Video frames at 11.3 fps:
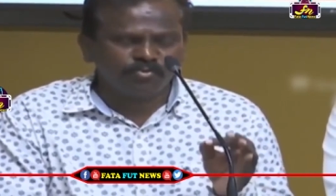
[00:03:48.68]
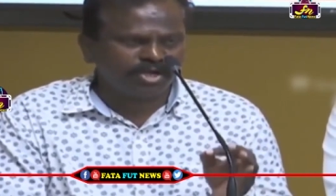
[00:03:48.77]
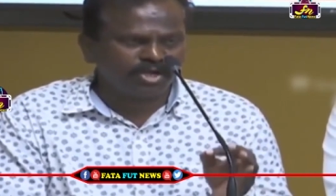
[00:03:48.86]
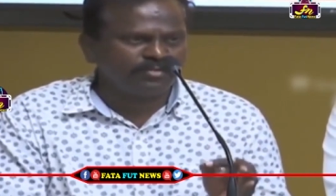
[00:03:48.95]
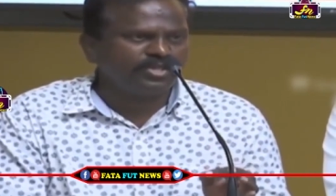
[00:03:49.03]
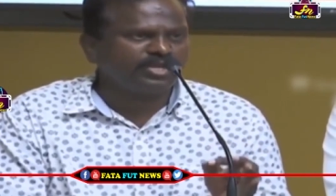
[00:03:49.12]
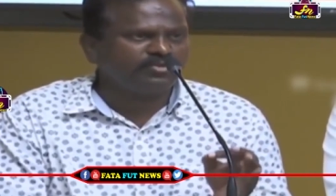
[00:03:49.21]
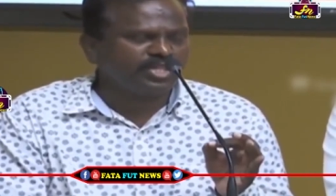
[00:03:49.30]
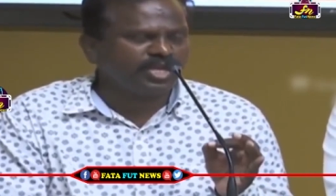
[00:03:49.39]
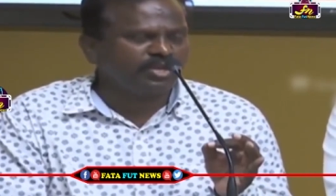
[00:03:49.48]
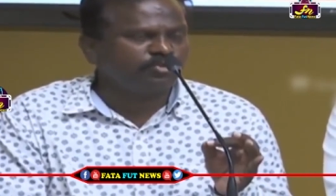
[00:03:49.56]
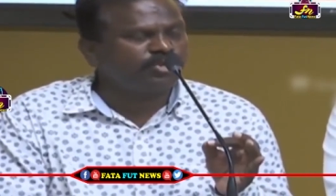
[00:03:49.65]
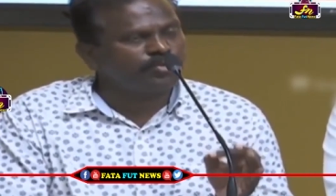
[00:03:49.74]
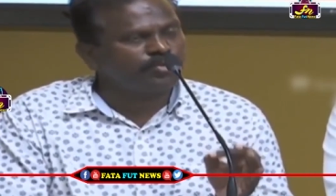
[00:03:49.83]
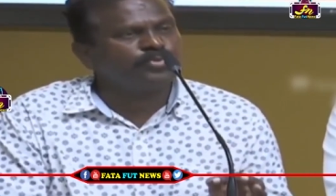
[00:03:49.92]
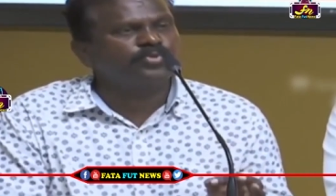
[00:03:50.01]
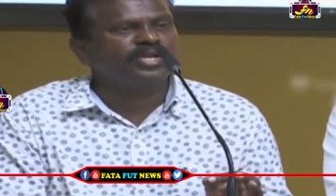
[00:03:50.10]
ఈ ముఖ్యమంత్రి విధానం
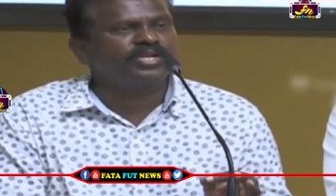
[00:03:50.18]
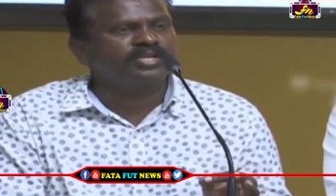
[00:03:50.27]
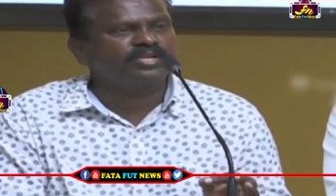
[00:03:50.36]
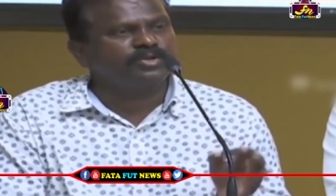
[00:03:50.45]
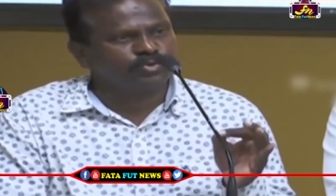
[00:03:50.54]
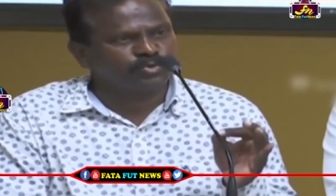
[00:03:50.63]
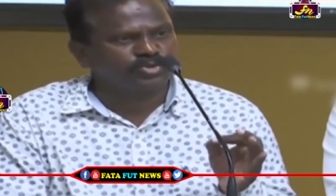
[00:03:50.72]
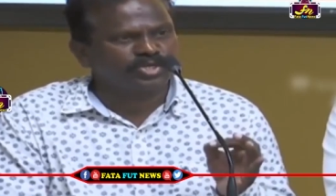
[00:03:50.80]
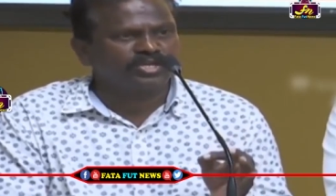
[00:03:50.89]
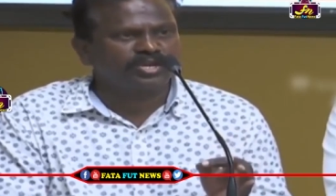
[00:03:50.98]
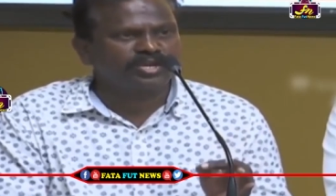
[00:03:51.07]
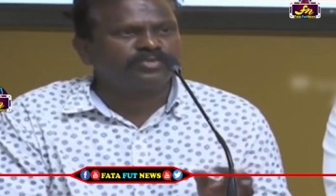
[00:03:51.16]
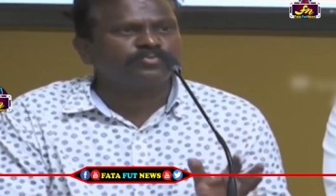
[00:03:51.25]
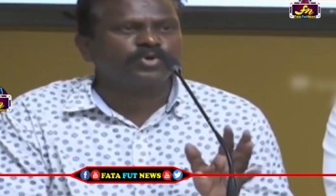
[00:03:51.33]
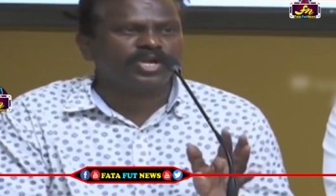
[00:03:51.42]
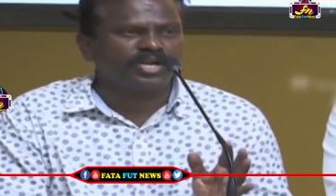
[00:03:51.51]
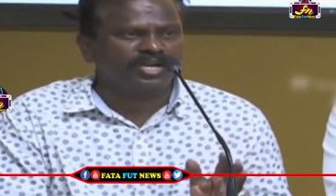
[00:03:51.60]
తప్పు అని రుజువు చేయటానికి
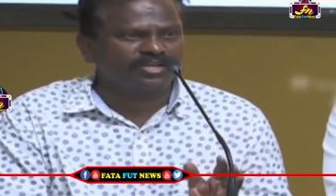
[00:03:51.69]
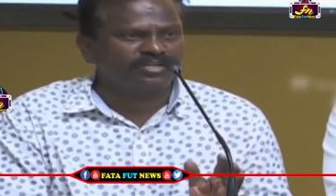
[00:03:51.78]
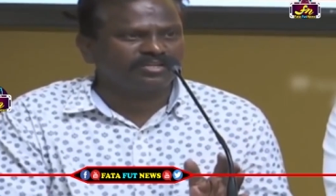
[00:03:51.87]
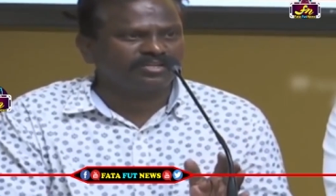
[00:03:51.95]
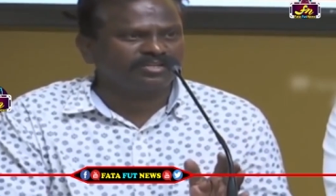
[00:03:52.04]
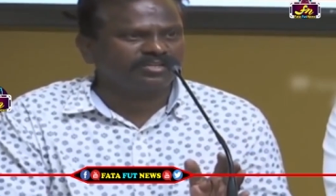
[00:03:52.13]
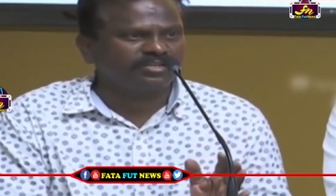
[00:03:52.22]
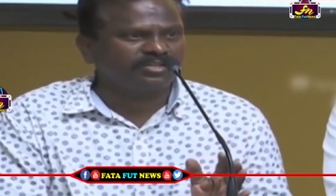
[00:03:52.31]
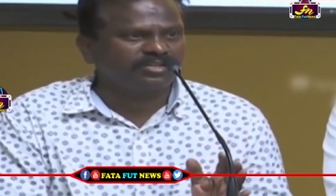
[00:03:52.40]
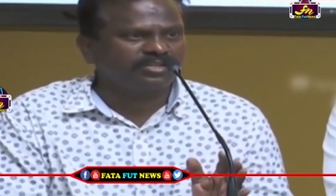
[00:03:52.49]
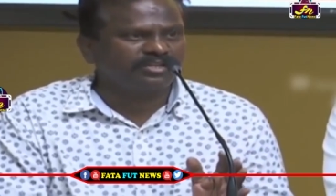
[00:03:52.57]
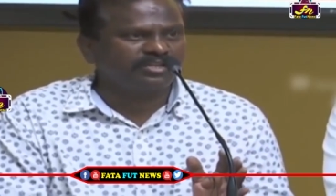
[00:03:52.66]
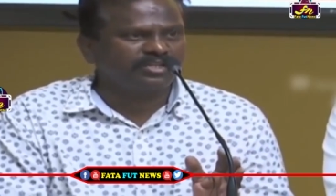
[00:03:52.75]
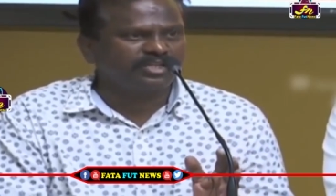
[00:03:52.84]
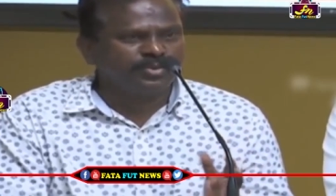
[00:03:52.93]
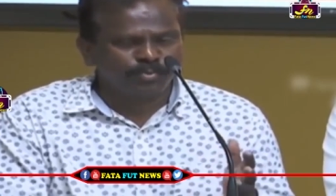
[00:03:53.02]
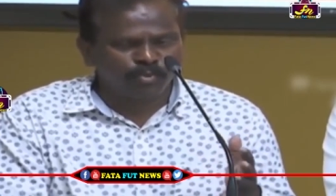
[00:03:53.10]
పోరాడాలి
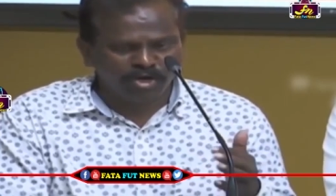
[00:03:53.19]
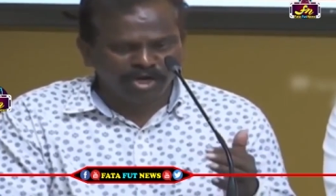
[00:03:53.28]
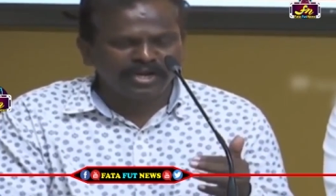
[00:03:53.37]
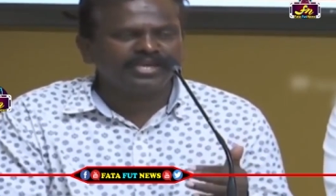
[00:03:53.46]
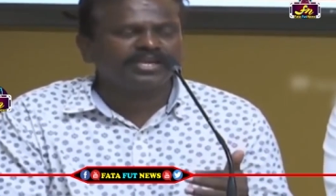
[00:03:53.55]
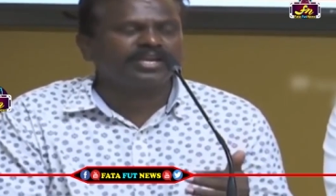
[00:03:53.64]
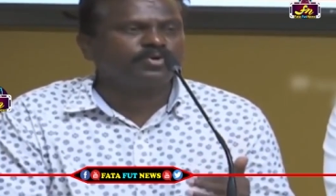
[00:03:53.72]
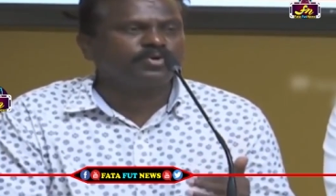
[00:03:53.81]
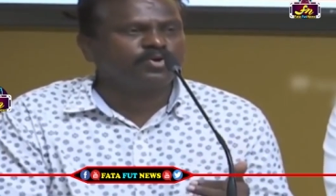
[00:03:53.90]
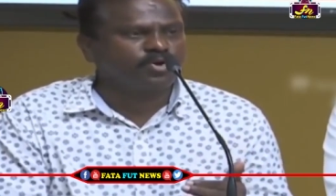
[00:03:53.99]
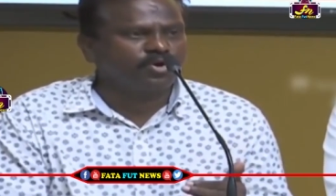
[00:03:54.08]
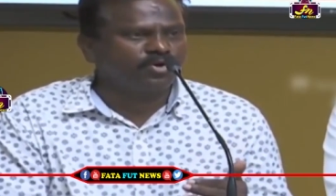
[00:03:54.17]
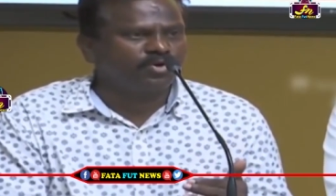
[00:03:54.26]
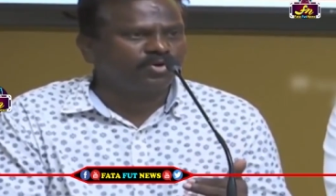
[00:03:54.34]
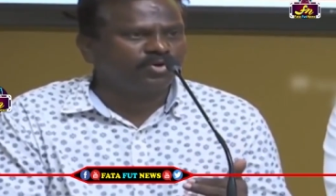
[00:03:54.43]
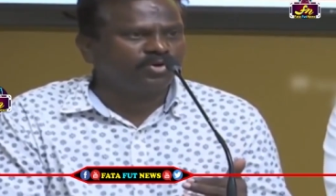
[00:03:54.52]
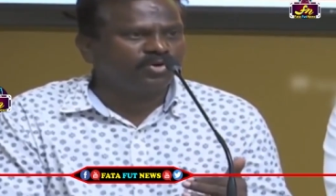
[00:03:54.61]
ఈ పోరాడే క్రమంలో
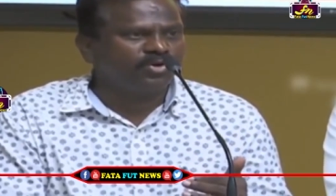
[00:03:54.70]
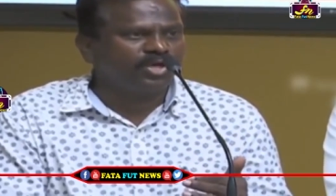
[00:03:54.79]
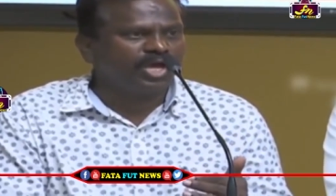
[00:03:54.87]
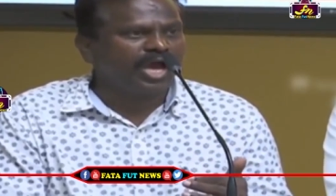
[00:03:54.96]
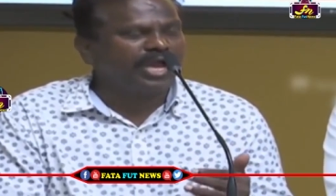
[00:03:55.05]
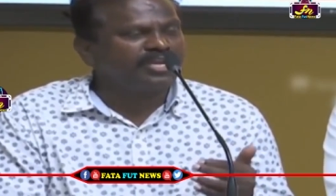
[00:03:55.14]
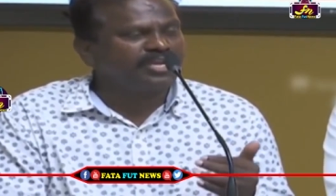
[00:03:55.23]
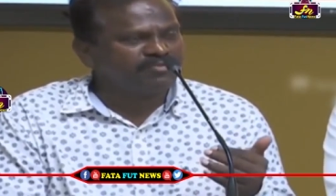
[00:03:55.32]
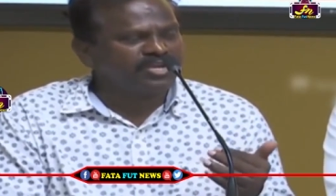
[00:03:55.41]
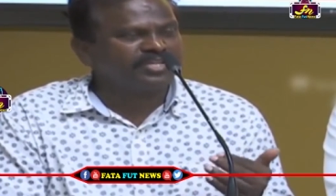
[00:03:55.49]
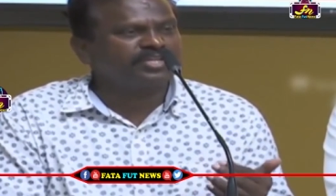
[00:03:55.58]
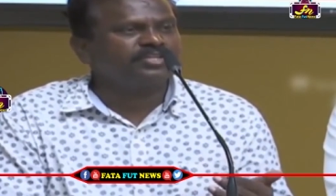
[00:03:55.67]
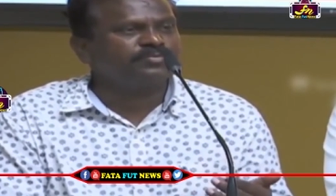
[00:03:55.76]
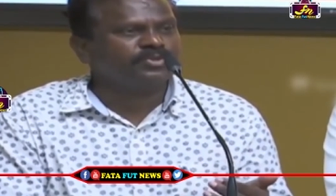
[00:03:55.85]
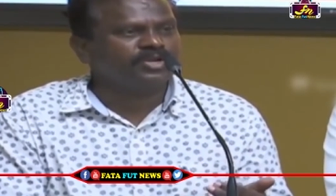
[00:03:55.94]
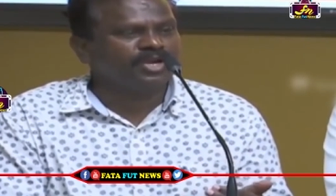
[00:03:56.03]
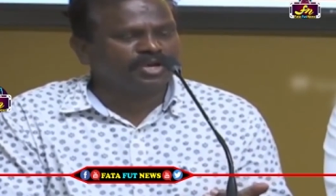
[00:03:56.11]
ఆయన ఏవైతే
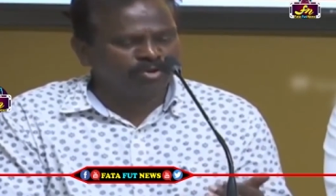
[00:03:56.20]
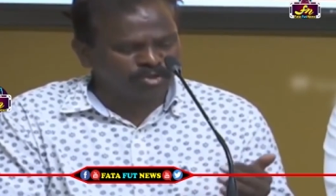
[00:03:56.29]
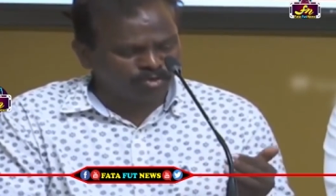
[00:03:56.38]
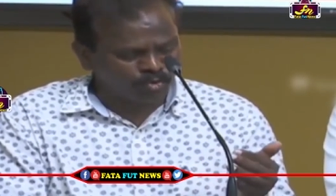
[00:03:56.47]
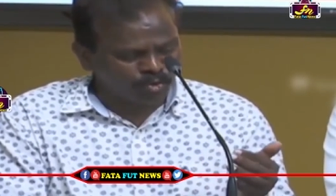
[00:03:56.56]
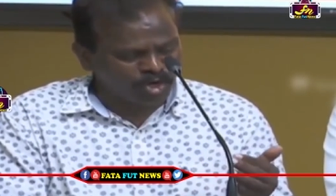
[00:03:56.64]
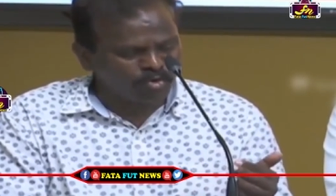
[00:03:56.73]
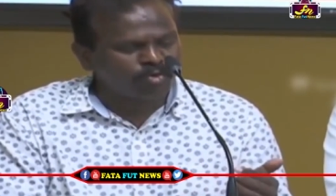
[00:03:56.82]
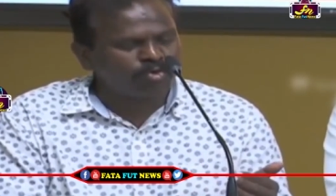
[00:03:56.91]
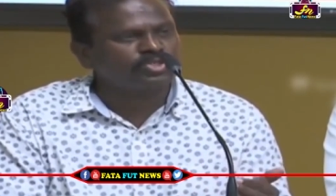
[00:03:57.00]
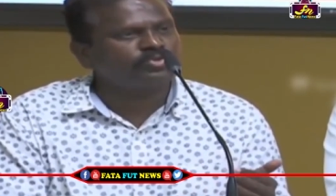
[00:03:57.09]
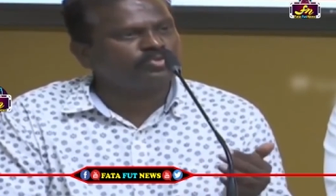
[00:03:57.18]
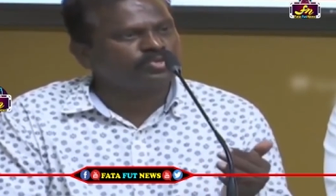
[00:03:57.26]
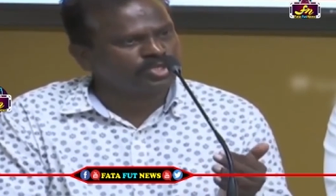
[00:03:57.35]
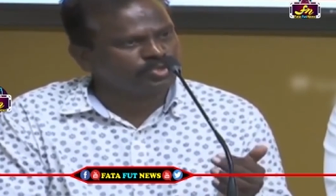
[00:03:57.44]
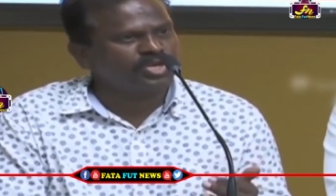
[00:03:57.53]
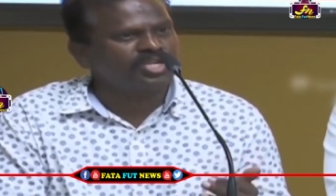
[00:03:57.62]
చెప్తున్నాడో ఇదో కులం కోసం
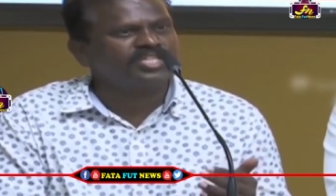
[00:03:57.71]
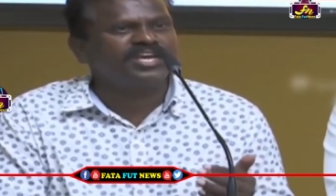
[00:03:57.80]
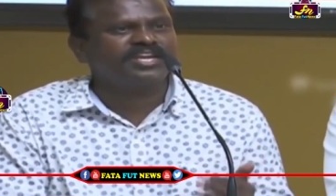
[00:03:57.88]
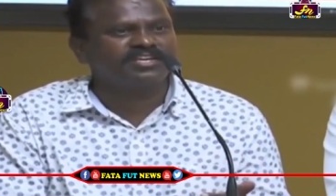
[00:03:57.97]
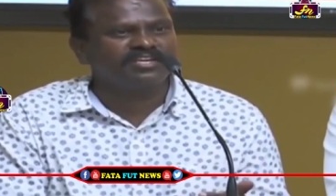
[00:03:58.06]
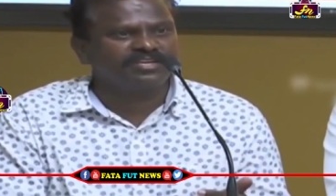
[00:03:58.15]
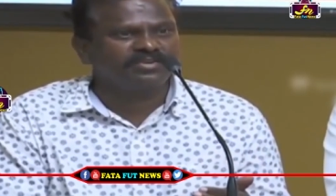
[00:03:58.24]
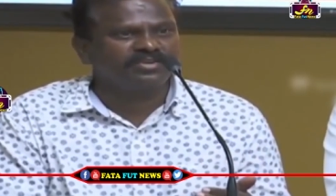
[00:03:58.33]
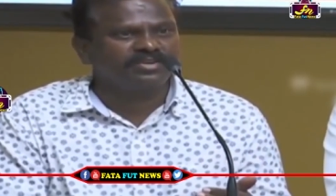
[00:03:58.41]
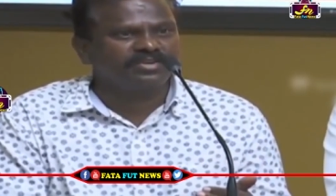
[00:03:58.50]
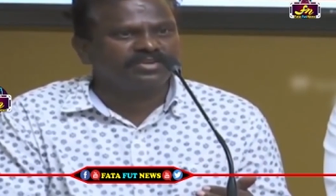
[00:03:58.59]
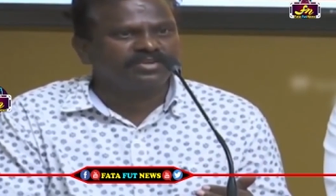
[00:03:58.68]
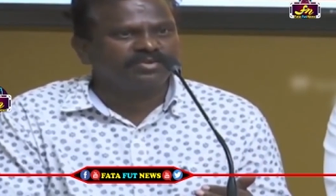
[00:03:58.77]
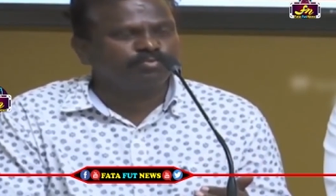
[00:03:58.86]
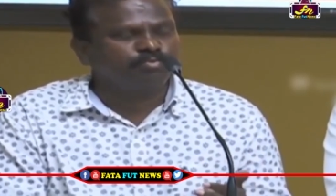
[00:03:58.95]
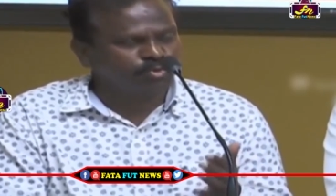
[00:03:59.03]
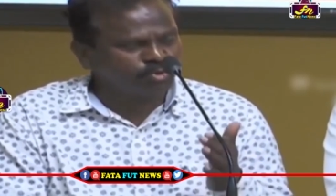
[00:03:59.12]
చేస్తున్నది అని
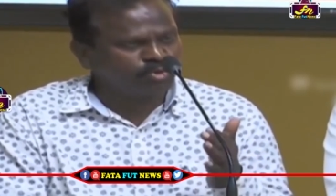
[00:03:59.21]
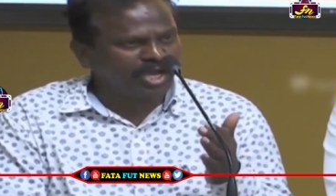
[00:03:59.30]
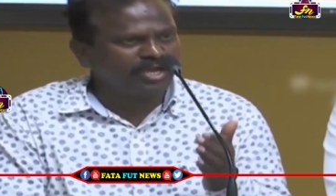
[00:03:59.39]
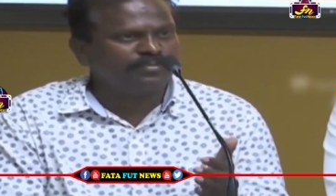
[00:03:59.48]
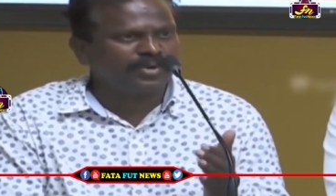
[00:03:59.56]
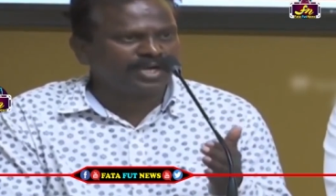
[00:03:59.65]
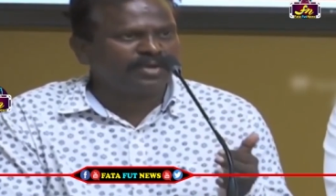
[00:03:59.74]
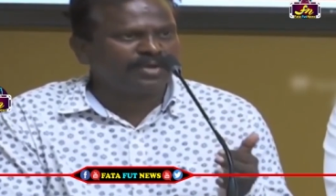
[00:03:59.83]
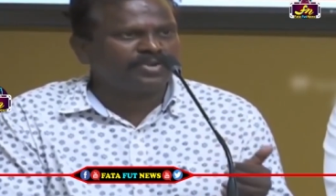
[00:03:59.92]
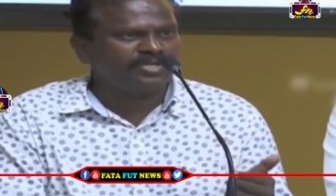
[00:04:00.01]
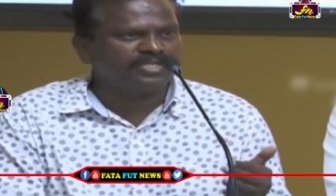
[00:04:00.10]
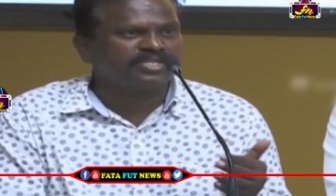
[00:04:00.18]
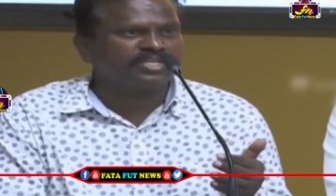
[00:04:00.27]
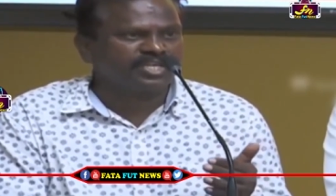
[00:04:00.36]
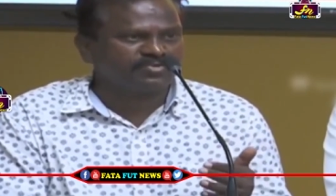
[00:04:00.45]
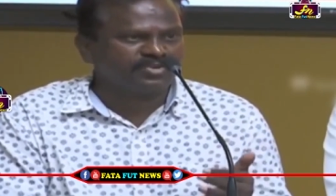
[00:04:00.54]
ముందు దాన్ని పటాపంచలు